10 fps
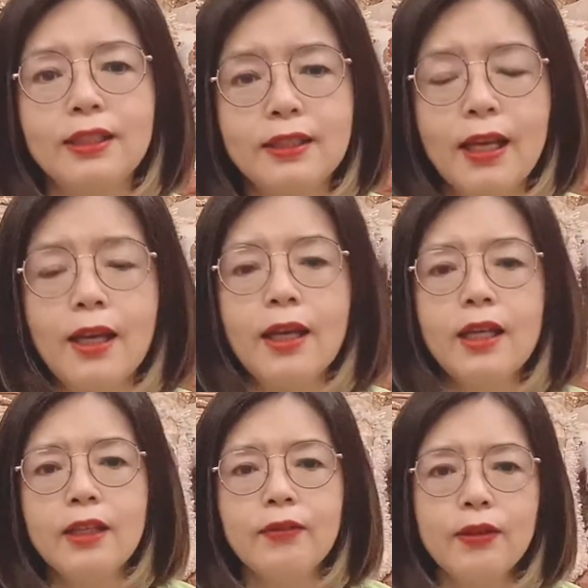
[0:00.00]
现在，
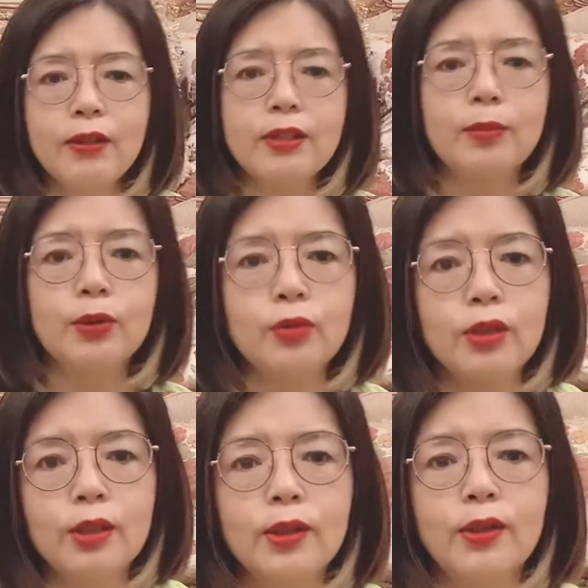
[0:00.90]
因为为什么
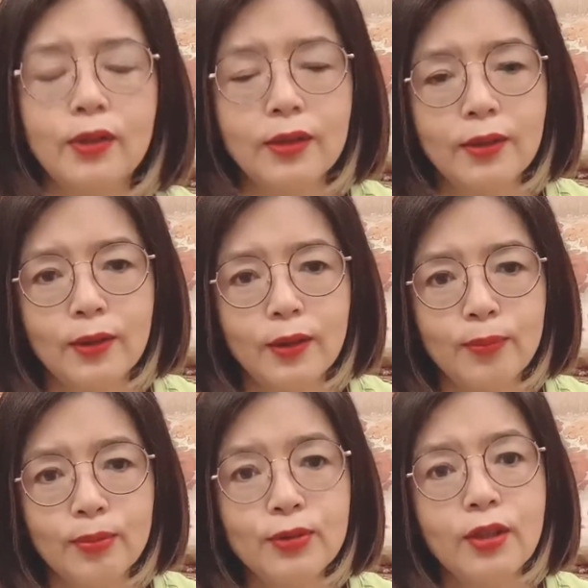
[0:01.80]
说，呃
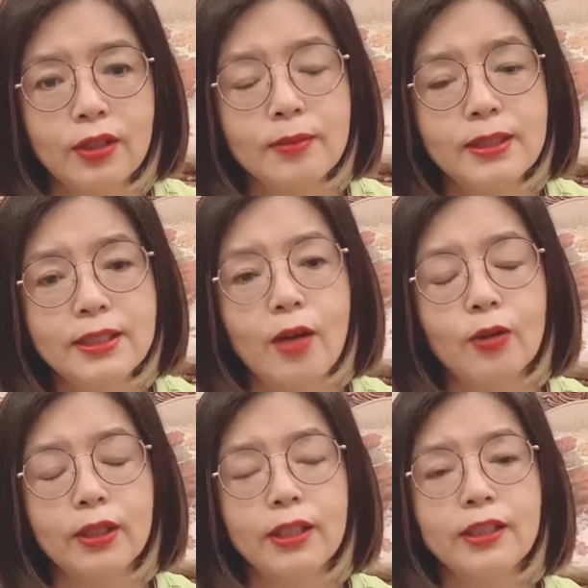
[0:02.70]
呃，不需要那么
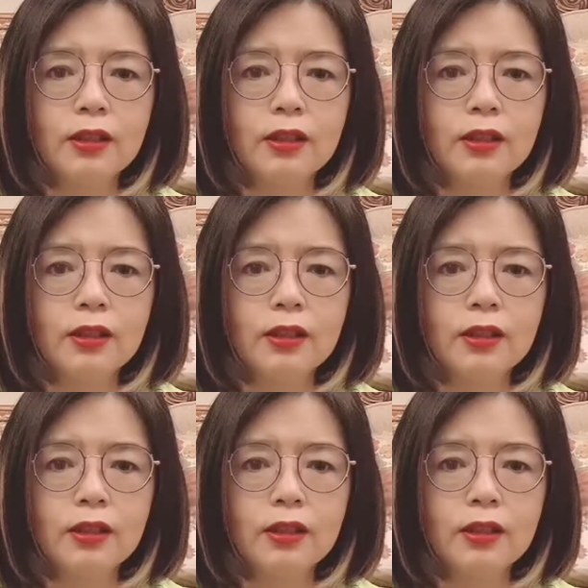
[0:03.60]
早呢？